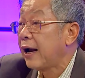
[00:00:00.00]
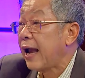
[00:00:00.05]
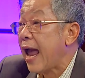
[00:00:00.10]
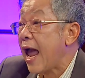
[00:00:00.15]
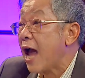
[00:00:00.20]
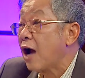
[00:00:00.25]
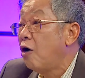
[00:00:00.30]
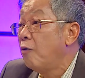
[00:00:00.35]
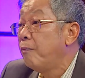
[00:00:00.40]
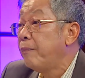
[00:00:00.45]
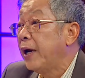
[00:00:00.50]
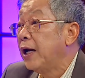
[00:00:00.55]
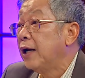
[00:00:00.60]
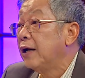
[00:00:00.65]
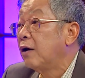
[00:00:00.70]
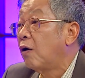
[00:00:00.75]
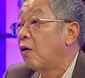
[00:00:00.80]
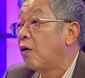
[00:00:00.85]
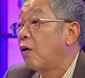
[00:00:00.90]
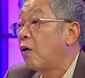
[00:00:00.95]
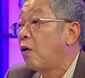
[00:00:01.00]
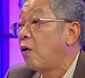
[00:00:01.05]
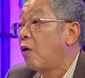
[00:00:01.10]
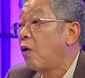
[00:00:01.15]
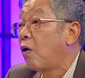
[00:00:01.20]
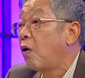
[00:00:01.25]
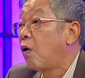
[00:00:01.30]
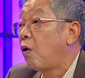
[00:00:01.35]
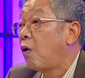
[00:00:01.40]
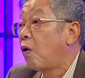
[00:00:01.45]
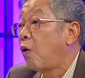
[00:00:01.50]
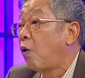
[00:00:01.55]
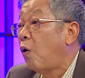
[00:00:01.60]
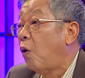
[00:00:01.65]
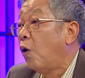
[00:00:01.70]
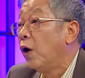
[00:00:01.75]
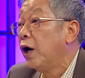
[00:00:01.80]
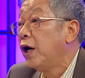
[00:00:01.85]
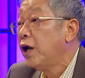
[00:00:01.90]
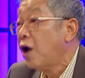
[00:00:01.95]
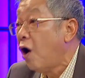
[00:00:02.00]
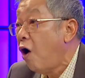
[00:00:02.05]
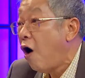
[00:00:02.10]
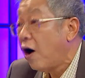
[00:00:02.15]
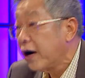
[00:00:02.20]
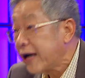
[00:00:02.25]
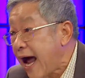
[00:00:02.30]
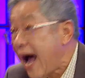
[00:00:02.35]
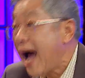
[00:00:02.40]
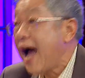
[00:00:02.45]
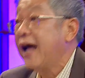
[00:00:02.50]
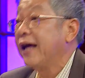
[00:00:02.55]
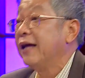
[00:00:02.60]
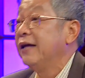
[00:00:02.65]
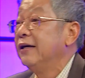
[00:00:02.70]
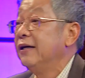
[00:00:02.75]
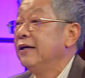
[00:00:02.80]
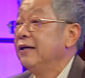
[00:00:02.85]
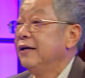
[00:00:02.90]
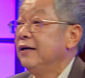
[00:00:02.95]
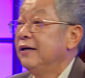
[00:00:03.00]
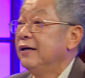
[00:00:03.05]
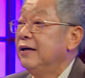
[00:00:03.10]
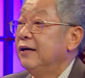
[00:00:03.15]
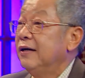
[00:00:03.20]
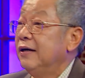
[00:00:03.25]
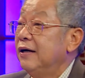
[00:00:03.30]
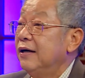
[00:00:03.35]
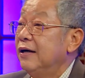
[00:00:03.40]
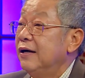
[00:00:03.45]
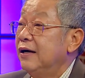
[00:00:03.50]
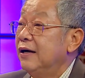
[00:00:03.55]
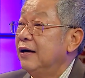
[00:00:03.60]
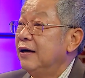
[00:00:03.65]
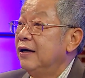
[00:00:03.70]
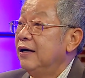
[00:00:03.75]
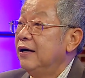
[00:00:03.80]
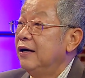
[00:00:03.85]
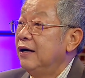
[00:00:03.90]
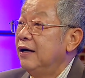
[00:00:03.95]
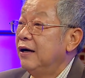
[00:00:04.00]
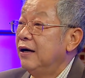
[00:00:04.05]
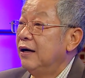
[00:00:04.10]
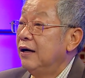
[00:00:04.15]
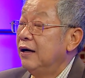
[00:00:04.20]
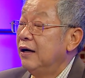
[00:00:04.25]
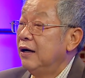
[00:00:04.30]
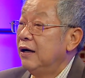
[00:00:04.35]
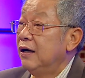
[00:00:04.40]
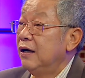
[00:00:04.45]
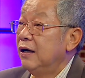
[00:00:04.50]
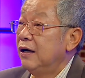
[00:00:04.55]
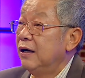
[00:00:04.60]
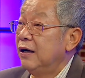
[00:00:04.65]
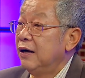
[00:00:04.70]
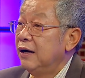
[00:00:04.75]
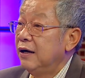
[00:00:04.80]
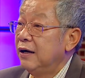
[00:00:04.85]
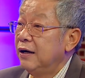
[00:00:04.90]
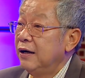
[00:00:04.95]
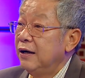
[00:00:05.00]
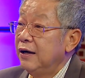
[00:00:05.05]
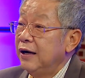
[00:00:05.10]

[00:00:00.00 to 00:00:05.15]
แกก็เป็นคนนอกได้คุณคนนอกก็ไม่เชิ